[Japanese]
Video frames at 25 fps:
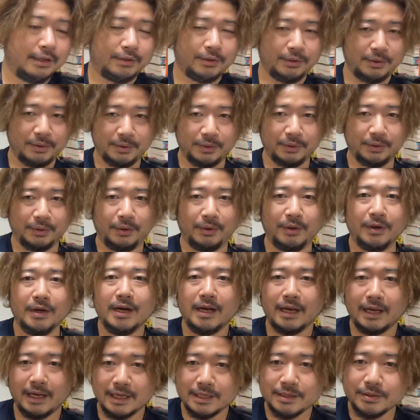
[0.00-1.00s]
ということ。
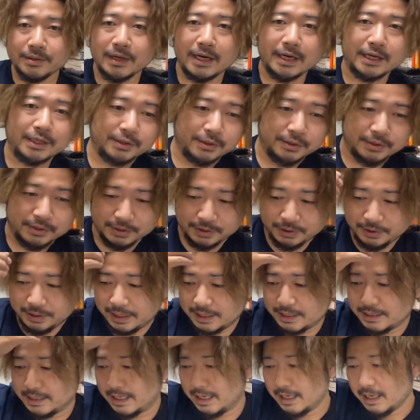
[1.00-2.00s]
えそれが一つ
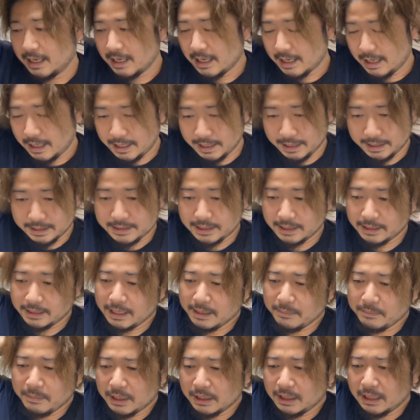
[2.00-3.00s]
ですね。はい。最
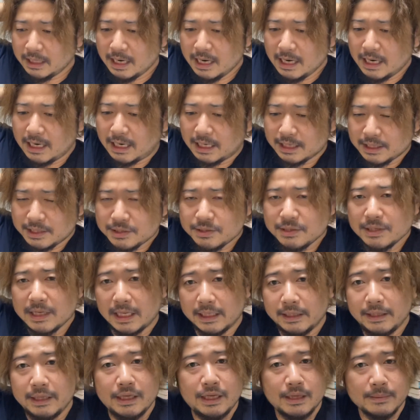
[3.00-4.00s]
近またなんか熱く
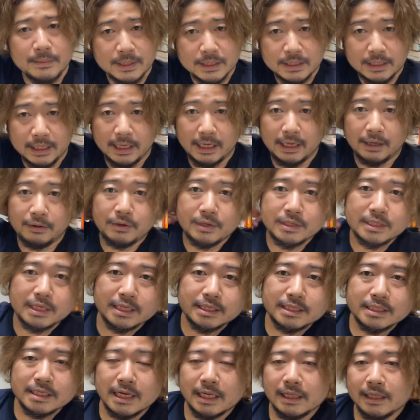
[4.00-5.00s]
なってきましたね。これ
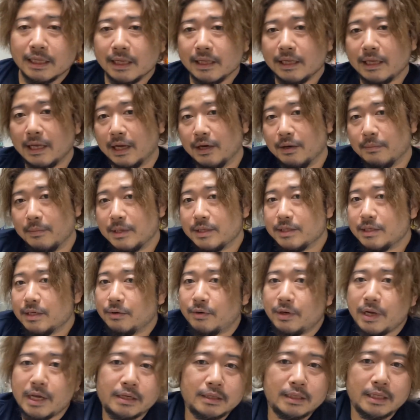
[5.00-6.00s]
雑談なんで、あの、別に
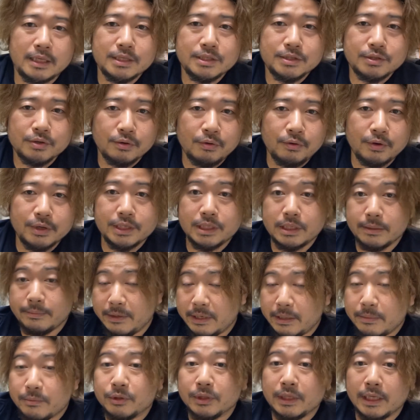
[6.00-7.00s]
お役立ち情報1
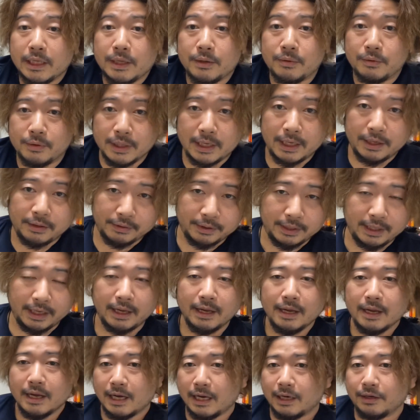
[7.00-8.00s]
ミリも出てこないので、
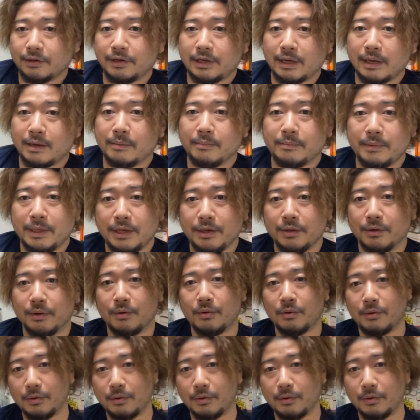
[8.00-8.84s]
あの、や、見るのこ